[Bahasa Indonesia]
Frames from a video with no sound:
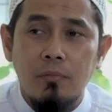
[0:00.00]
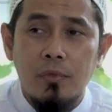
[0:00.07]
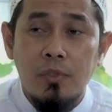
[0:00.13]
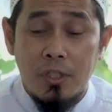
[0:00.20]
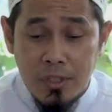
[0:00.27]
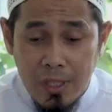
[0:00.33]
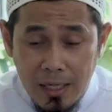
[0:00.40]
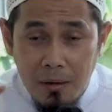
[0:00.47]

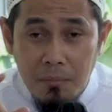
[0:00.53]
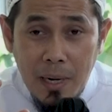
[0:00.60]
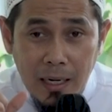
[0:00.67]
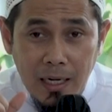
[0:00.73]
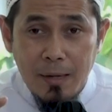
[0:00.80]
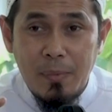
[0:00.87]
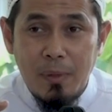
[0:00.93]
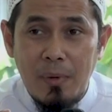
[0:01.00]
secara
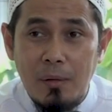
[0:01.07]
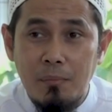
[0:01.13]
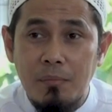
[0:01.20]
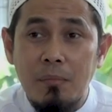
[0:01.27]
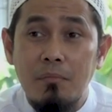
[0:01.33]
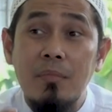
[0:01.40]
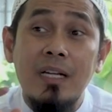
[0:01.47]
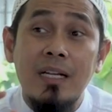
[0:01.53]
makna memang
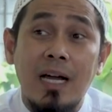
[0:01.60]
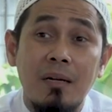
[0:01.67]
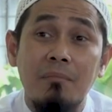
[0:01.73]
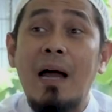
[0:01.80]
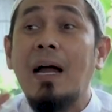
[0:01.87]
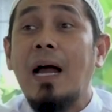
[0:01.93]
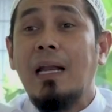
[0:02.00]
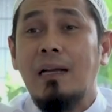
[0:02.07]
memberikan
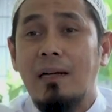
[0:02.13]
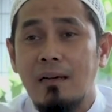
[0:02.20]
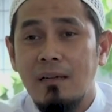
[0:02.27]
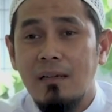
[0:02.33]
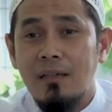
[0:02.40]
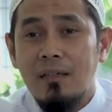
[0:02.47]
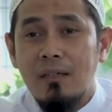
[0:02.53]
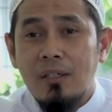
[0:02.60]
makan.
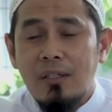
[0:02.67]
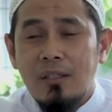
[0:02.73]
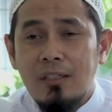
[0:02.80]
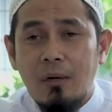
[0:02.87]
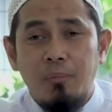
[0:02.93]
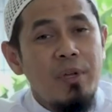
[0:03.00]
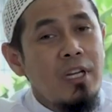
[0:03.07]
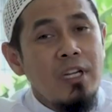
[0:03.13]

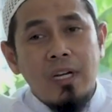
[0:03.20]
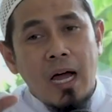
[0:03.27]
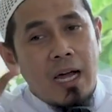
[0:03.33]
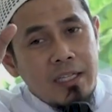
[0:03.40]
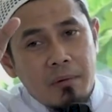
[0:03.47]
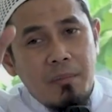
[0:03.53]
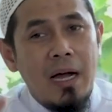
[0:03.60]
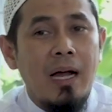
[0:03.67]
Tapi ini tidak
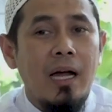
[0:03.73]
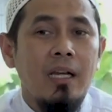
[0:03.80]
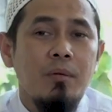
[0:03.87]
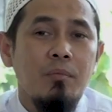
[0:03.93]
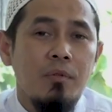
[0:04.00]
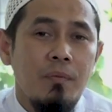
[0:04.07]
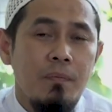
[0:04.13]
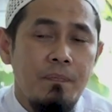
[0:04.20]
hanya makan
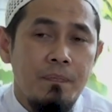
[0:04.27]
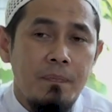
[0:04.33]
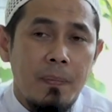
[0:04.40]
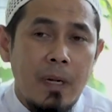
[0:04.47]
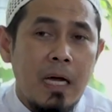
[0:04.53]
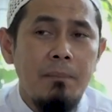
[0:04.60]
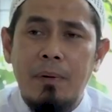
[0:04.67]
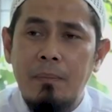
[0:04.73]
Ibu.
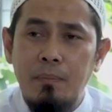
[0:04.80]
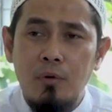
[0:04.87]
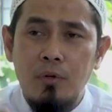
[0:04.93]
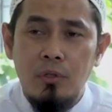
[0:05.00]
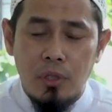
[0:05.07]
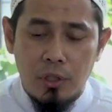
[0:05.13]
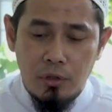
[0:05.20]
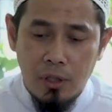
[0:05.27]

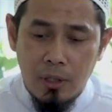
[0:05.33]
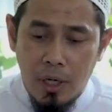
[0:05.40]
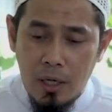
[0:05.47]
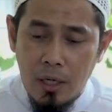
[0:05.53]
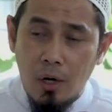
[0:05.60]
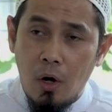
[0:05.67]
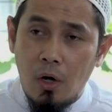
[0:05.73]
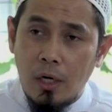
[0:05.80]
Apapun
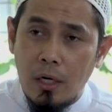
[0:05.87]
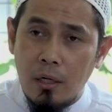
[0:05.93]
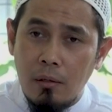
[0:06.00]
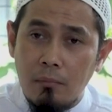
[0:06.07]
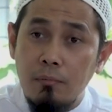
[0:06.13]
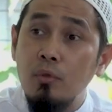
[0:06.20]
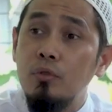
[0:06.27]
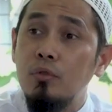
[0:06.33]
ketika ada orang
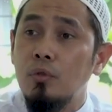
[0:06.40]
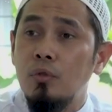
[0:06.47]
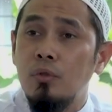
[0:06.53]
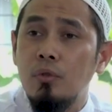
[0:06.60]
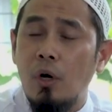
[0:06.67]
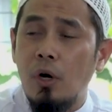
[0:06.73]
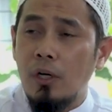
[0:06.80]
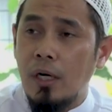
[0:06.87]

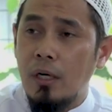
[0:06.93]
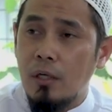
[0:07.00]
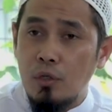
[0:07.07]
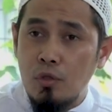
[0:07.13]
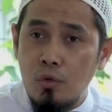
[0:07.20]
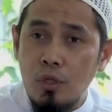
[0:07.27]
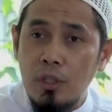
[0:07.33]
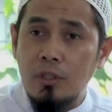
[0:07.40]
butuh, orang
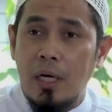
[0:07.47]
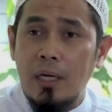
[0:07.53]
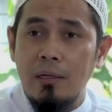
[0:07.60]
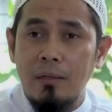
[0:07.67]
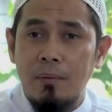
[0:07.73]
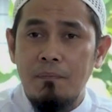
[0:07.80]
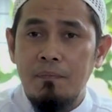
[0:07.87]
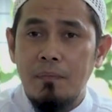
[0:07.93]

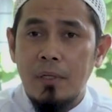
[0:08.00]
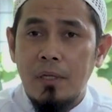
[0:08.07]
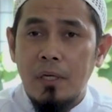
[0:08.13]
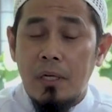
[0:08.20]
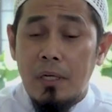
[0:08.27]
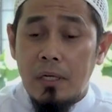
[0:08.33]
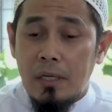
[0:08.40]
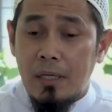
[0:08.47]
kesulitan,
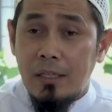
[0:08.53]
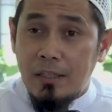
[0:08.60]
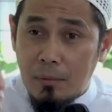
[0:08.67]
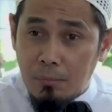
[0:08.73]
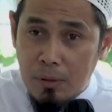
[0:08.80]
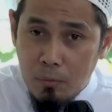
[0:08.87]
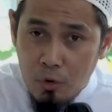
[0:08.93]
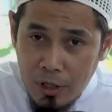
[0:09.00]

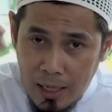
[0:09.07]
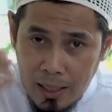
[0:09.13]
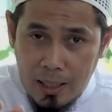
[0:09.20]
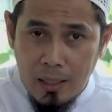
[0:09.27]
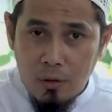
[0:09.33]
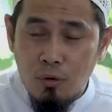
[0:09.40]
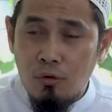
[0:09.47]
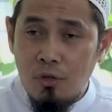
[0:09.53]
kita
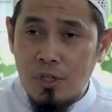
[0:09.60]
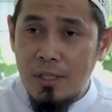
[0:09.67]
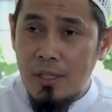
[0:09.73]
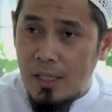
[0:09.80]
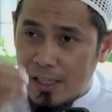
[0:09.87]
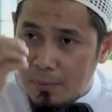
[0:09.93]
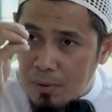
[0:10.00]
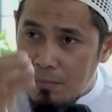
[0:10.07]
memudahkan urusannya,
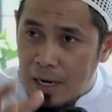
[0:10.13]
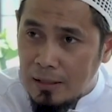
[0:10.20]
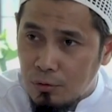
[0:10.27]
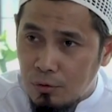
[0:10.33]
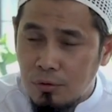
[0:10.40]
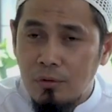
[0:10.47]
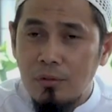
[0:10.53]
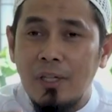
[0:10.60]
kita
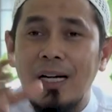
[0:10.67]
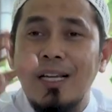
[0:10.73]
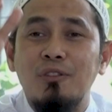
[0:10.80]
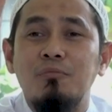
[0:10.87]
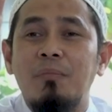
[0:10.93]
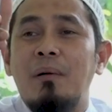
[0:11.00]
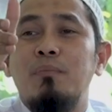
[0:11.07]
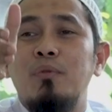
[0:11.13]
membantu, nah
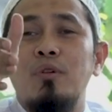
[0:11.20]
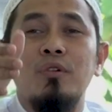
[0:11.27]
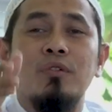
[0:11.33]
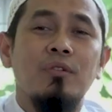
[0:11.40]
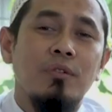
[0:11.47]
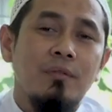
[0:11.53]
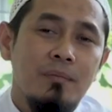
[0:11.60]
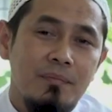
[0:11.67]
itu mabrur
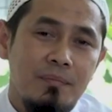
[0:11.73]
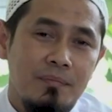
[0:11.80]
tuh.